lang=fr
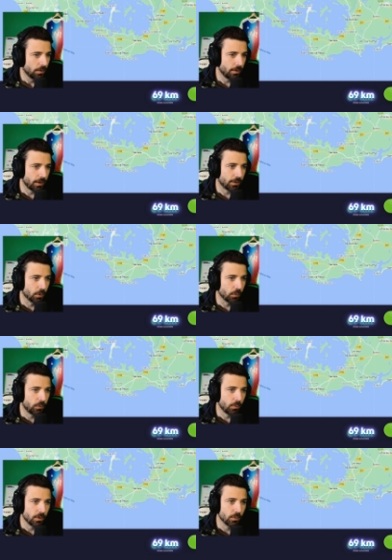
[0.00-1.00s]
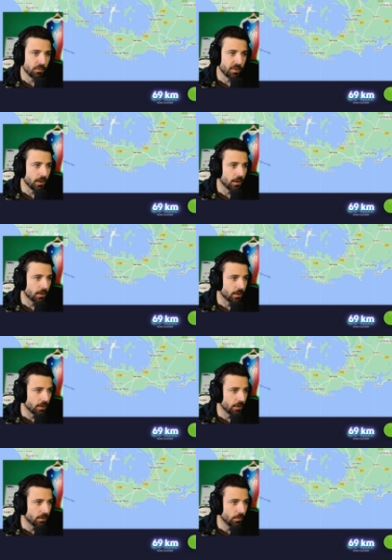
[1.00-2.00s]
Et attends, où sont les autres villes, là,
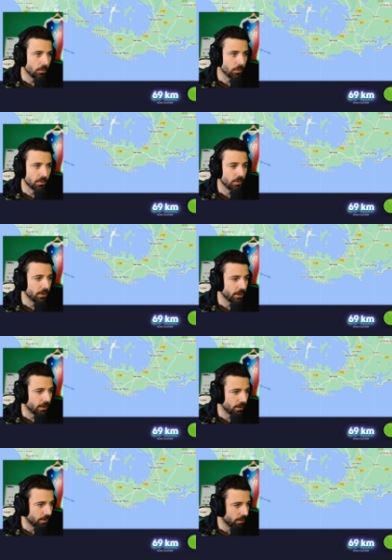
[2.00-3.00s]
qui nous ont donné, là